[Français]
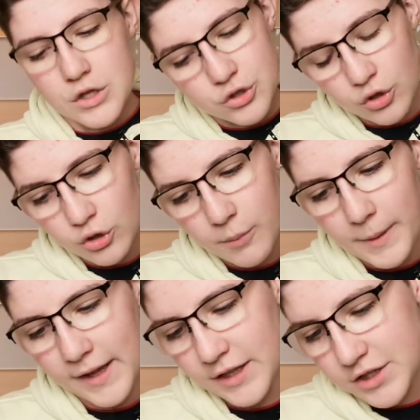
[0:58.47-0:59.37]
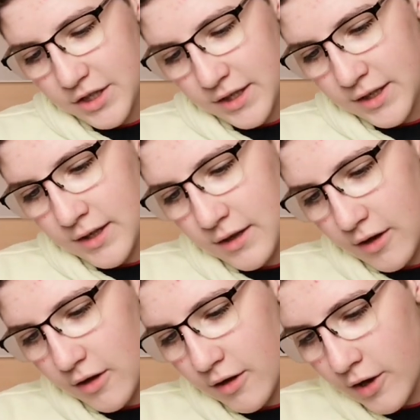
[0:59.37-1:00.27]
Sur le packaging,
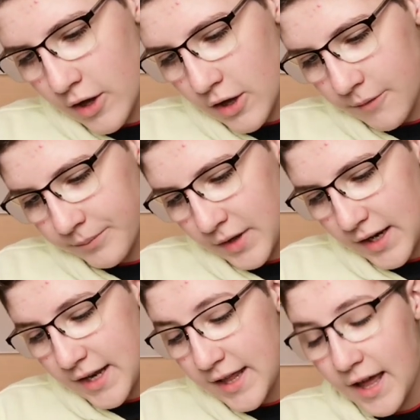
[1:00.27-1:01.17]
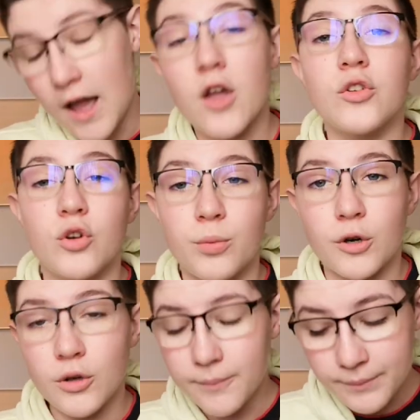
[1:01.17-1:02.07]
euh, il y a une
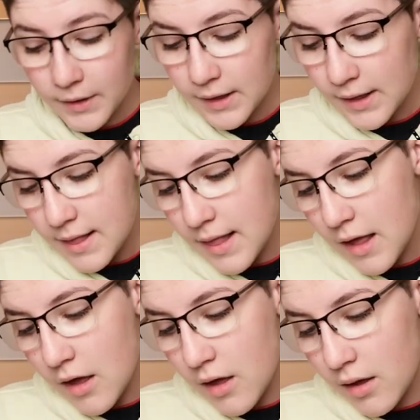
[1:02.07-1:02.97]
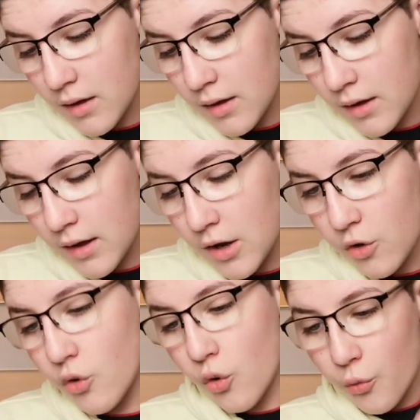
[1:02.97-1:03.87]
GoPro.
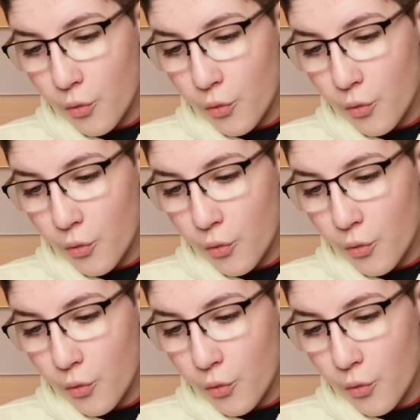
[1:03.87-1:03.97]
Euh,